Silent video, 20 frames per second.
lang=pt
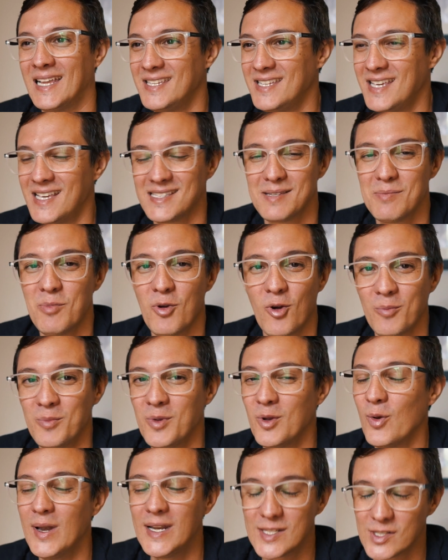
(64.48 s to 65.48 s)
E esse meu
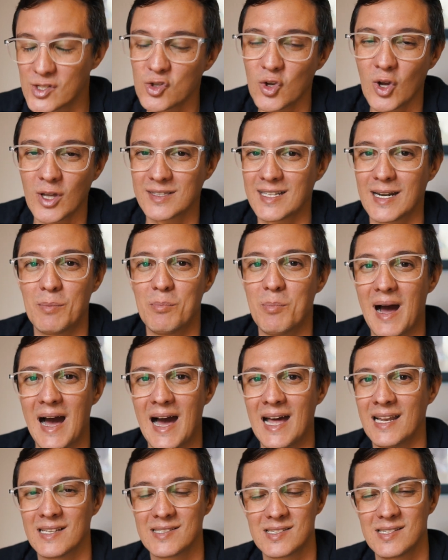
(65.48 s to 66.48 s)
amigo, ele só
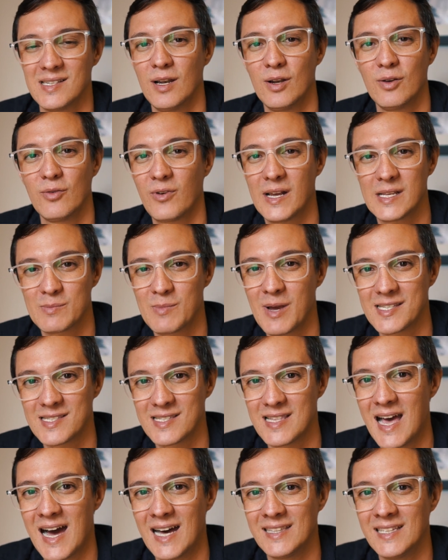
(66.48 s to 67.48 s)
trabalha, assim, ele não faz mais
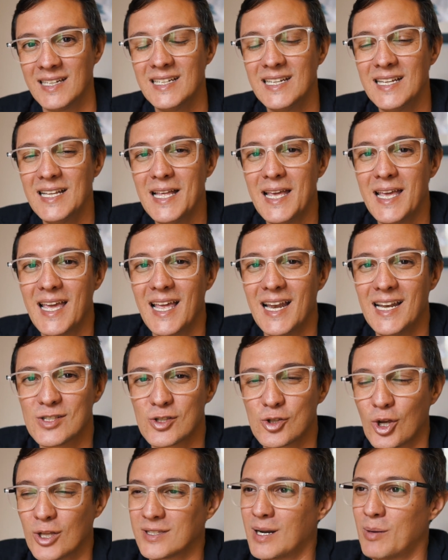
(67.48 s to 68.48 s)
nada. Ele
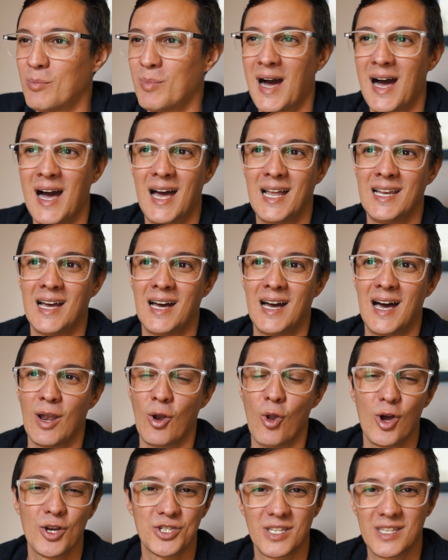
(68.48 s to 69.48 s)
só trabalha, a
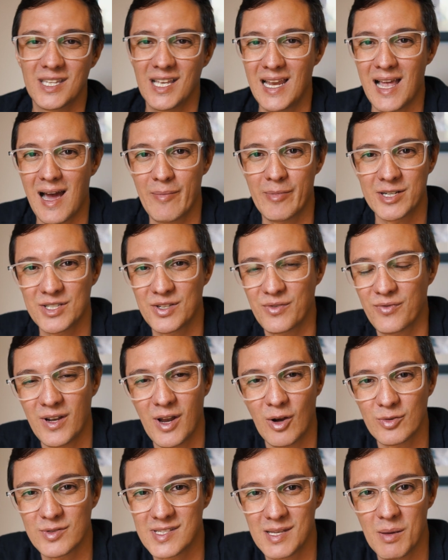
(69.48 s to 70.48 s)
loja dele abre de
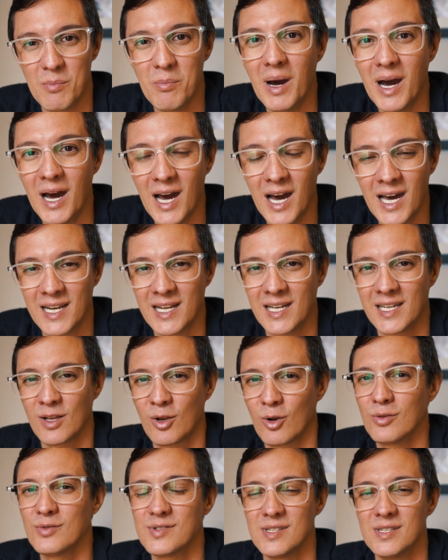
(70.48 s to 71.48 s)
final de semana,
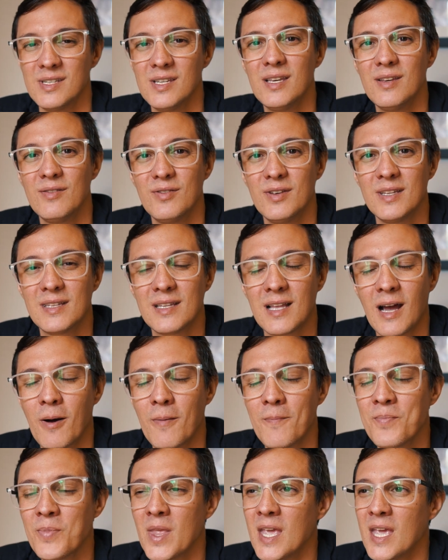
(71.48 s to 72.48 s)
inclusive, e
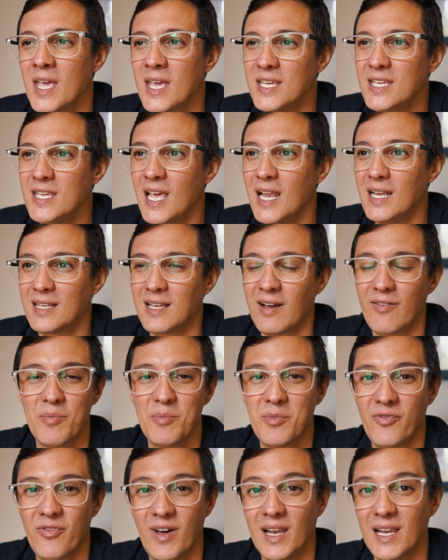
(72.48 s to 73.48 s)
tal. E ele tava
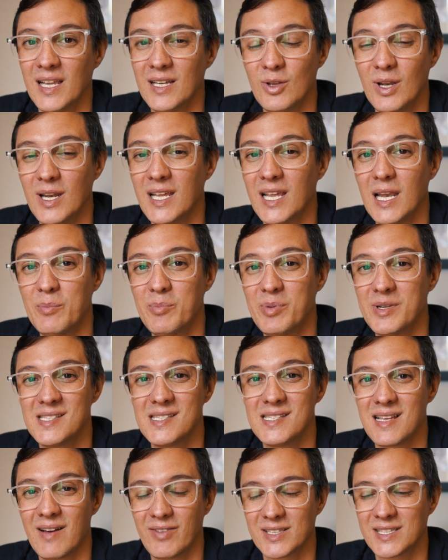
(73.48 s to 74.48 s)
me falando ali que ele
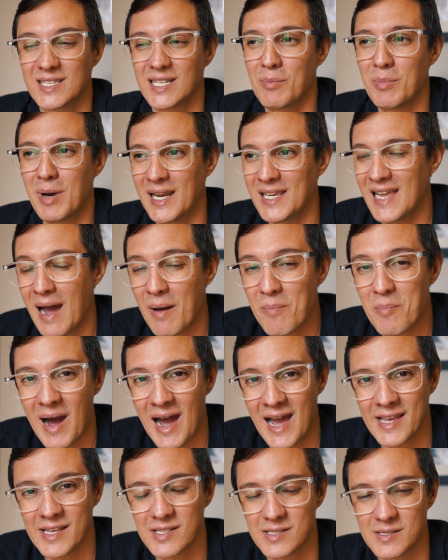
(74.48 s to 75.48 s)
precisava trabalhar
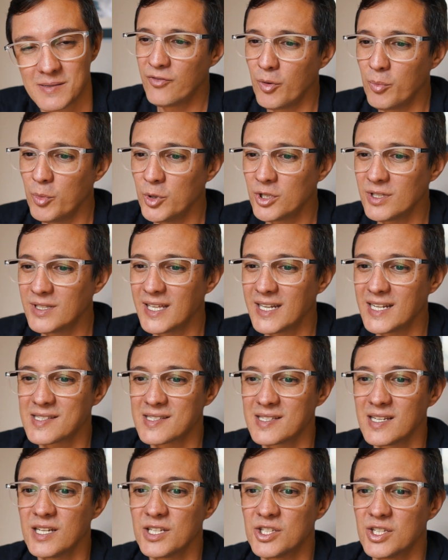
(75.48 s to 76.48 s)
mais. E foi muito
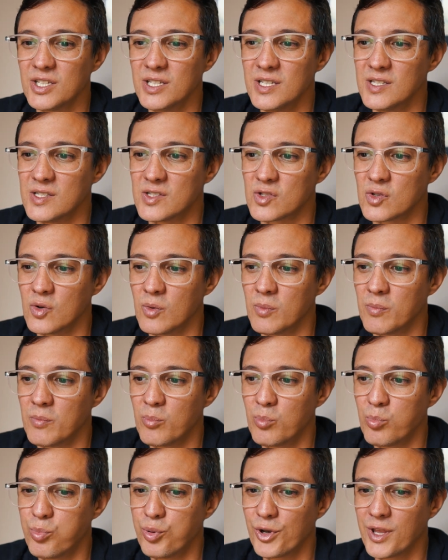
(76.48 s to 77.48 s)
interessante isso,
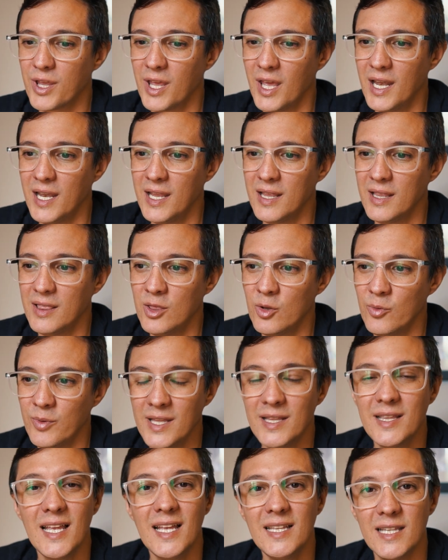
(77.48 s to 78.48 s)
porque ele não
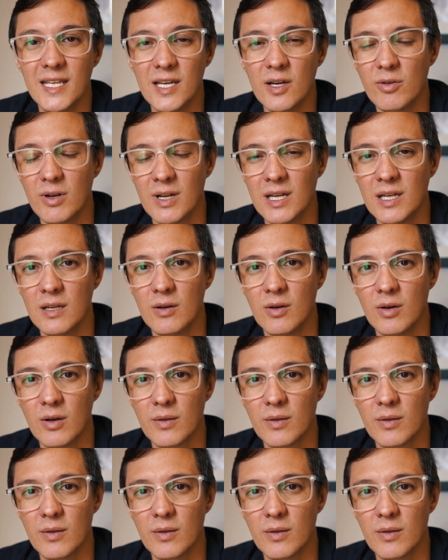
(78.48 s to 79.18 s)
entendeu, né?